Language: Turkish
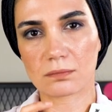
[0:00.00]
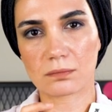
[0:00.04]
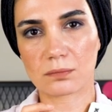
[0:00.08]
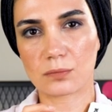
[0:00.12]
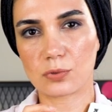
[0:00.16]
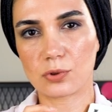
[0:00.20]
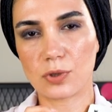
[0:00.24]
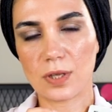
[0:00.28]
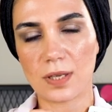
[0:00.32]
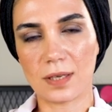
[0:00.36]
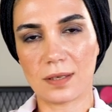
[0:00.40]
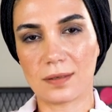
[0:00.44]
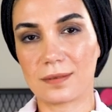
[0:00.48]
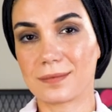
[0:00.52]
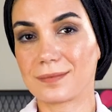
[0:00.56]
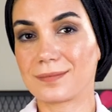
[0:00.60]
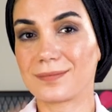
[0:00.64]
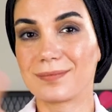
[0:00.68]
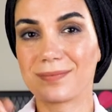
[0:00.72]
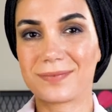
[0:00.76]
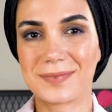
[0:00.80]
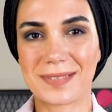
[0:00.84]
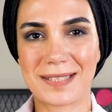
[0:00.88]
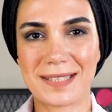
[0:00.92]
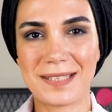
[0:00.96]
Bu değil.
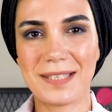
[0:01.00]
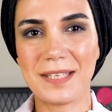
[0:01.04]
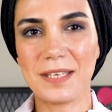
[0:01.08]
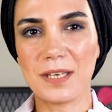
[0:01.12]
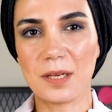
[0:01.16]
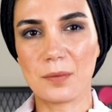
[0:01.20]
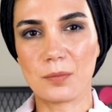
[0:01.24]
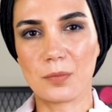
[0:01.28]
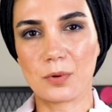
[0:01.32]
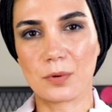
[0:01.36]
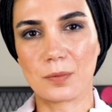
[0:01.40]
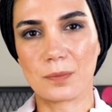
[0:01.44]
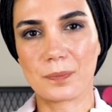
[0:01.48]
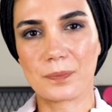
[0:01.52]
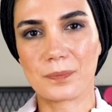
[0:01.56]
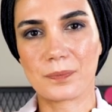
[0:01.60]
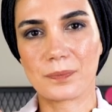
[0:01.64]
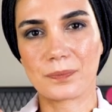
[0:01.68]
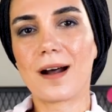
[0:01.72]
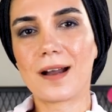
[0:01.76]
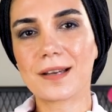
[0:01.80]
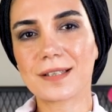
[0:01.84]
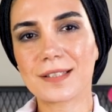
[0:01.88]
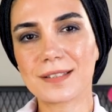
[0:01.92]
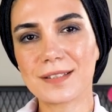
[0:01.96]
Yine bu.
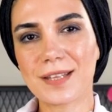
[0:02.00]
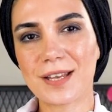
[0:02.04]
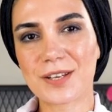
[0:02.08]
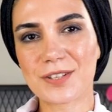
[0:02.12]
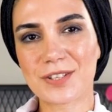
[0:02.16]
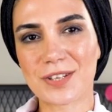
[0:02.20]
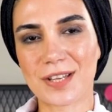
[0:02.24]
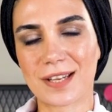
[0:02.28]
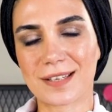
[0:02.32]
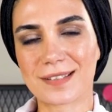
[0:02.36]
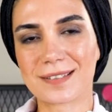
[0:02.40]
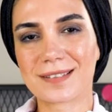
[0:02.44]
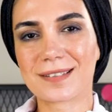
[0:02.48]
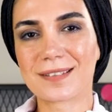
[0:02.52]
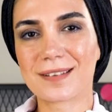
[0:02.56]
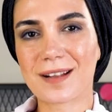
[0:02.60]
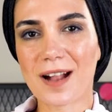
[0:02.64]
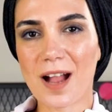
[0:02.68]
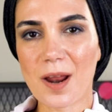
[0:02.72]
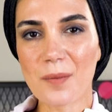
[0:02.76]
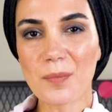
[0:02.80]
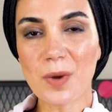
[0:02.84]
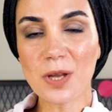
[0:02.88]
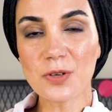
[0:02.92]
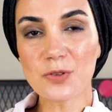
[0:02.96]
Arkadaşlar,
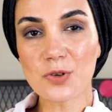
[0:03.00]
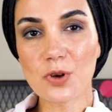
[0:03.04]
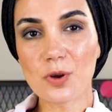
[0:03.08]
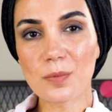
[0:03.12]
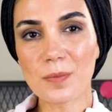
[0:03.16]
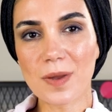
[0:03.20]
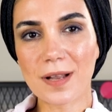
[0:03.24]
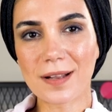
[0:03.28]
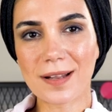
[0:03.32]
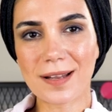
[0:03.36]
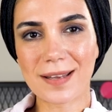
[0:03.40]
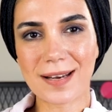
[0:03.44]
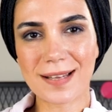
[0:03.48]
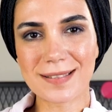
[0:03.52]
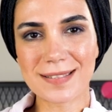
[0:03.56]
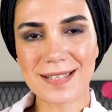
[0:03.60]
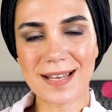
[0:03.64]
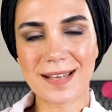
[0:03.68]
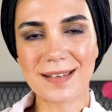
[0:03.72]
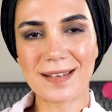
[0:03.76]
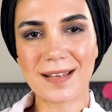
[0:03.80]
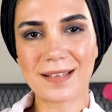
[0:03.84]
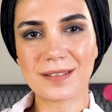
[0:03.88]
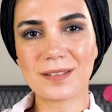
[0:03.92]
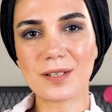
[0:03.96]
karman çorman
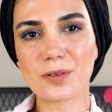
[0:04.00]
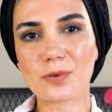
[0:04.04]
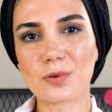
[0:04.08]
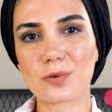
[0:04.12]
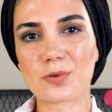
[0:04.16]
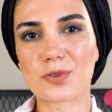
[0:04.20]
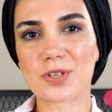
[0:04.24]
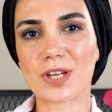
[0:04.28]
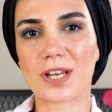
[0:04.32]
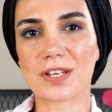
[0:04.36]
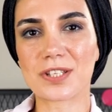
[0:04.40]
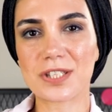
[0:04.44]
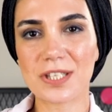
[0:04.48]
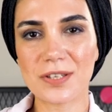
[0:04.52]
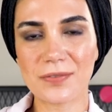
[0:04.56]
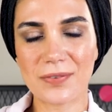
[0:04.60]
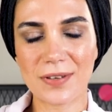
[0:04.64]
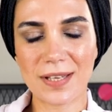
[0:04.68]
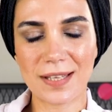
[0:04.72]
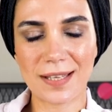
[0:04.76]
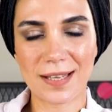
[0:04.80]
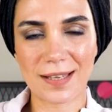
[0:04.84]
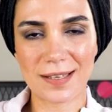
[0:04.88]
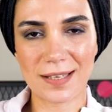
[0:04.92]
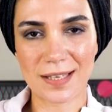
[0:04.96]
karakterlerden oluşan
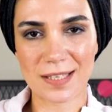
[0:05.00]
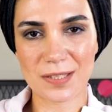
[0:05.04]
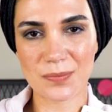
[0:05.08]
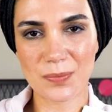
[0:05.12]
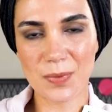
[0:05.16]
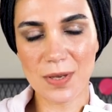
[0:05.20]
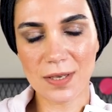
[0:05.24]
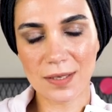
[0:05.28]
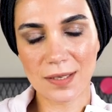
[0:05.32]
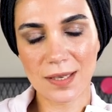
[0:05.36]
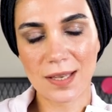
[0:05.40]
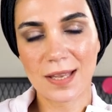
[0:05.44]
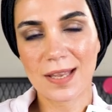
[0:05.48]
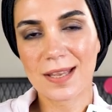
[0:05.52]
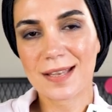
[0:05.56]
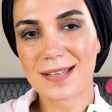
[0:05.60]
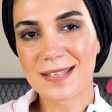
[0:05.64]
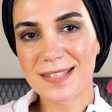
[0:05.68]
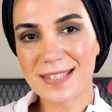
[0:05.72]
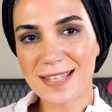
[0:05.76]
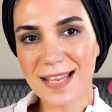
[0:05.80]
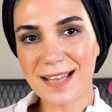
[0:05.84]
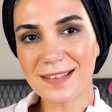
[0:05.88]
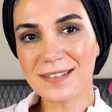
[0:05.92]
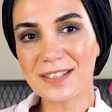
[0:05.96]
şifreler yazmak
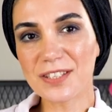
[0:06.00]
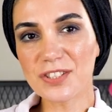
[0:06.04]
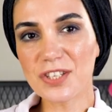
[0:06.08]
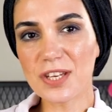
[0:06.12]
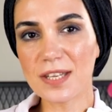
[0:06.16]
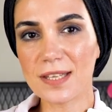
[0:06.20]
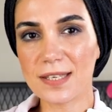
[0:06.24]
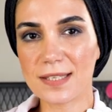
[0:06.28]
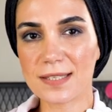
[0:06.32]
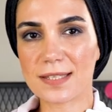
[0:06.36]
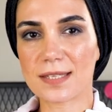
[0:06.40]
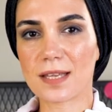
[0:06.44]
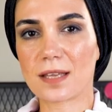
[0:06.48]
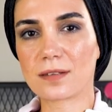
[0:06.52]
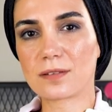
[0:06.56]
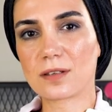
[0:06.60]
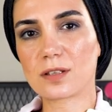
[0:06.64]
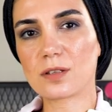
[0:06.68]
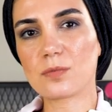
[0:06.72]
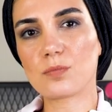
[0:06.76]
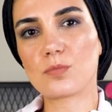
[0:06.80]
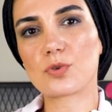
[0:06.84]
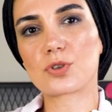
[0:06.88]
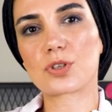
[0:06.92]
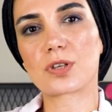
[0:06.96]
sadece
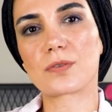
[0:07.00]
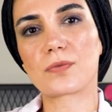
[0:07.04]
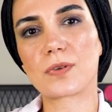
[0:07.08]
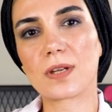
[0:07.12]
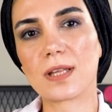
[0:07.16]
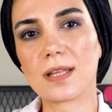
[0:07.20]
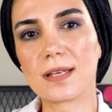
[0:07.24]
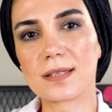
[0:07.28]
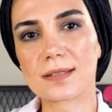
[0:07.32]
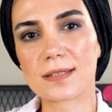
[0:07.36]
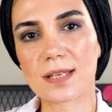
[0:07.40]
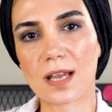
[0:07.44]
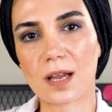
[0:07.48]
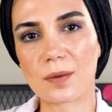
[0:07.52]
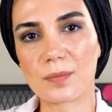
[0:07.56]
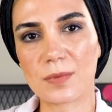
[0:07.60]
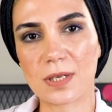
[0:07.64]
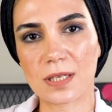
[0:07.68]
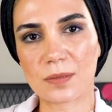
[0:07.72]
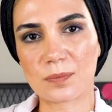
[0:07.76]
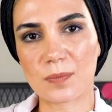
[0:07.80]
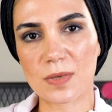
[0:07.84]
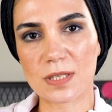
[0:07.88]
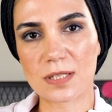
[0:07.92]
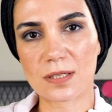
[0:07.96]
insanların bu şifreleri tahmin
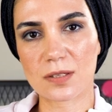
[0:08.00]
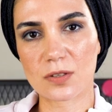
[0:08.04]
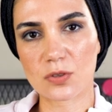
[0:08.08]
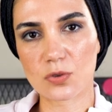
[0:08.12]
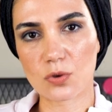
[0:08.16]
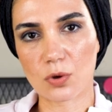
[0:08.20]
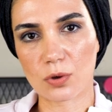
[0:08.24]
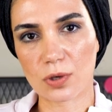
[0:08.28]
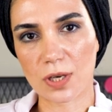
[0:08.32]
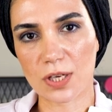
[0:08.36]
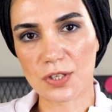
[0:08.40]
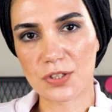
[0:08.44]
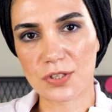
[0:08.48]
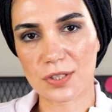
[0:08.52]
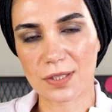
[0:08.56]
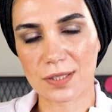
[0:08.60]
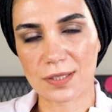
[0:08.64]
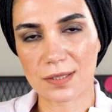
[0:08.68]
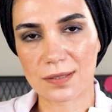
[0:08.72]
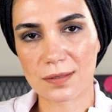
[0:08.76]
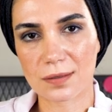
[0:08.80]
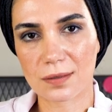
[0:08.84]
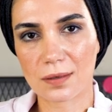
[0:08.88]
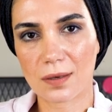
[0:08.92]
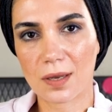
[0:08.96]
etmesini
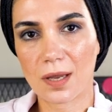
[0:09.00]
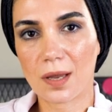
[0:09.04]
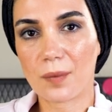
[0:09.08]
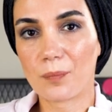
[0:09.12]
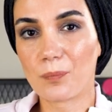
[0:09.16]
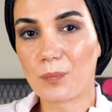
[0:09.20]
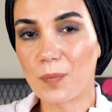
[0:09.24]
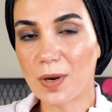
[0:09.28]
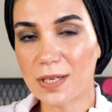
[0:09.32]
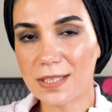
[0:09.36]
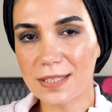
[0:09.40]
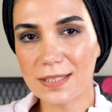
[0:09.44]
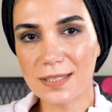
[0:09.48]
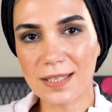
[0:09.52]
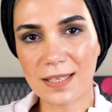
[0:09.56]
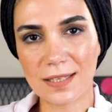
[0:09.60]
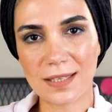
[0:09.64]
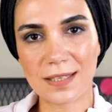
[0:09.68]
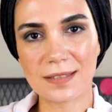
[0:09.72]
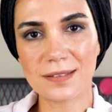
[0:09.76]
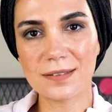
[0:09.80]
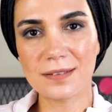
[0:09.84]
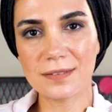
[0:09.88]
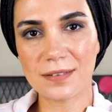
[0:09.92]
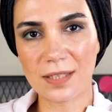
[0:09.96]
zorlaştırır.
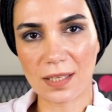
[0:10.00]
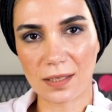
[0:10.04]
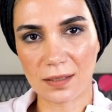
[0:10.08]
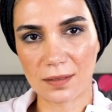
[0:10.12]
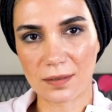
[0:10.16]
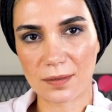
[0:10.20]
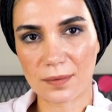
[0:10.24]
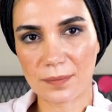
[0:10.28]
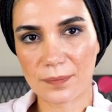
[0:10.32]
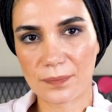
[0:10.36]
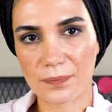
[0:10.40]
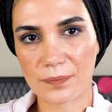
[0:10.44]
Makinelerin değil.